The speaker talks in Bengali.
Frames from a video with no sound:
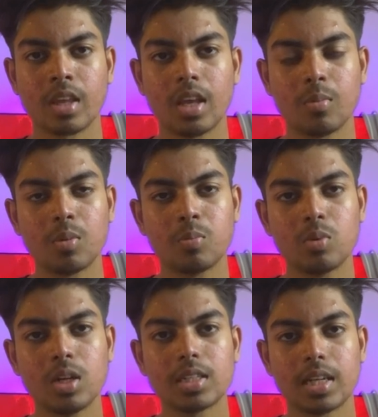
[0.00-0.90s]
এবং
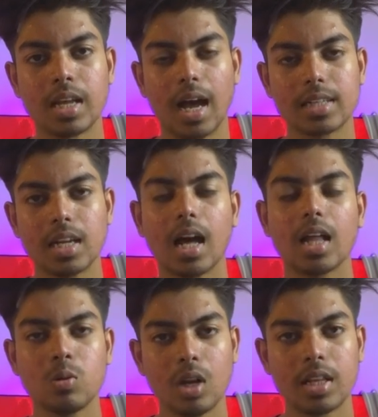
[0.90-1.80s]
পুলিশ যেই আশার
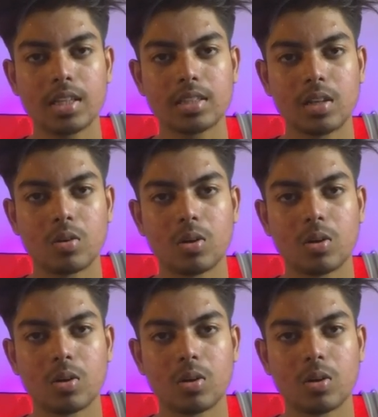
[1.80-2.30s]
আলোটা দেখছিল